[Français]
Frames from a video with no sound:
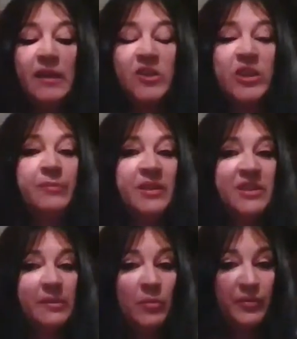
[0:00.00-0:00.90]
et je l'ai
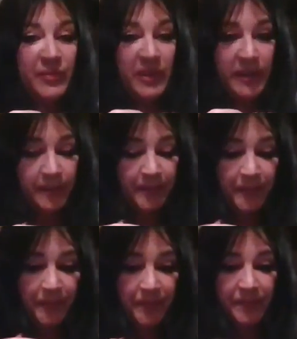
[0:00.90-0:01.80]
immédiatement enfilée.
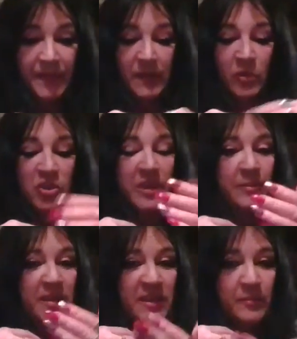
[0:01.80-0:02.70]
Donc je l'ai
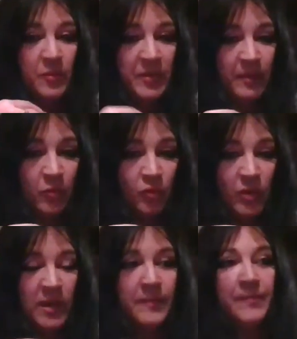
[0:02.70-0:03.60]
immédiatement mis à mon
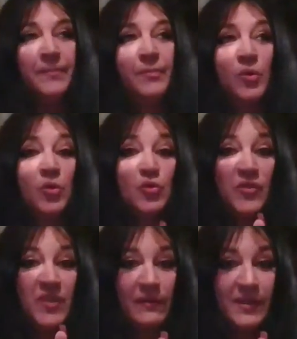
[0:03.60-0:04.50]
doigt, pourtant je
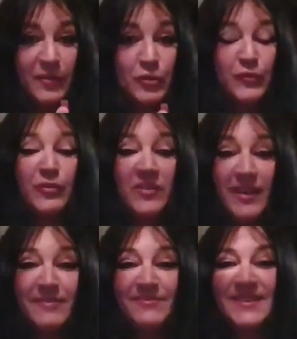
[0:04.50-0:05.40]
savais ce que je
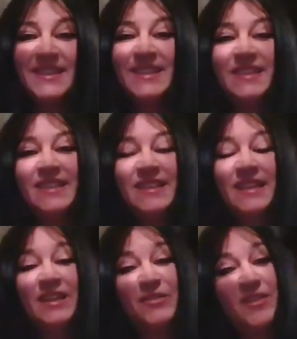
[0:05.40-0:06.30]
faisais,
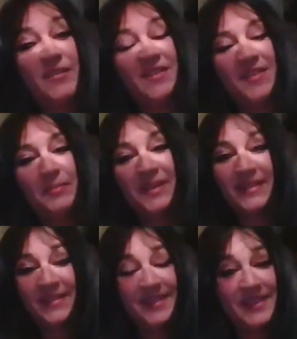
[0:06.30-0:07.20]
et je savais que ce
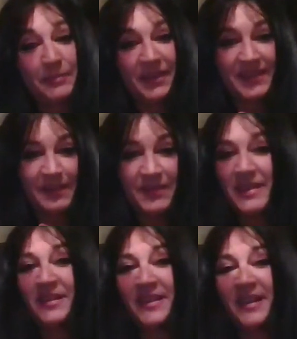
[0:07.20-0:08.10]
n'était pas très
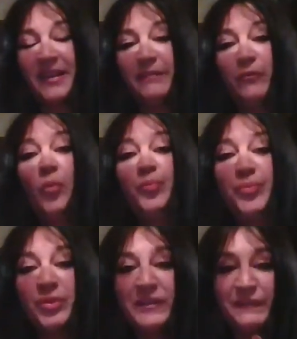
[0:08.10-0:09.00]
bien, car il faut
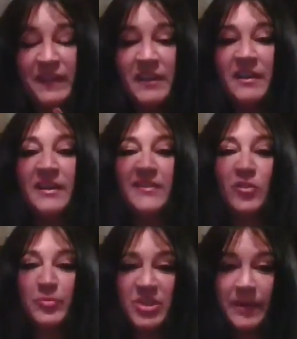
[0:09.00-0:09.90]
purifier les
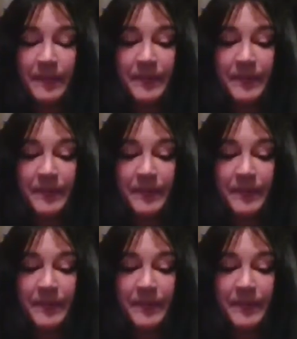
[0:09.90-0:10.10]
objets.